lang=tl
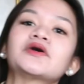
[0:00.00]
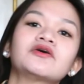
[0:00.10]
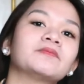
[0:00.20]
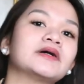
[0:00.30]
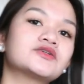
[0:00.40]

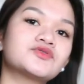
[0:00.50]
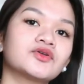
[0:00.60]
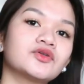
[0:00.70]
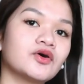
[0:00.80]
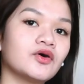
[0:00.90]
Pero pag
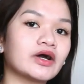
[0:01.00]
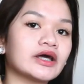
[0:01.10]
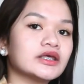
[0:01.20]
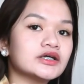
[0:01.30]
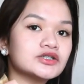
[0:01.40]
suot ko,
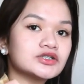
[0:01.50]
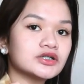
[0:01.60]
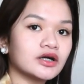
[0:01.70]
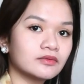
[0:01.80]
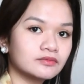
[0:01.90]
ganyan siya.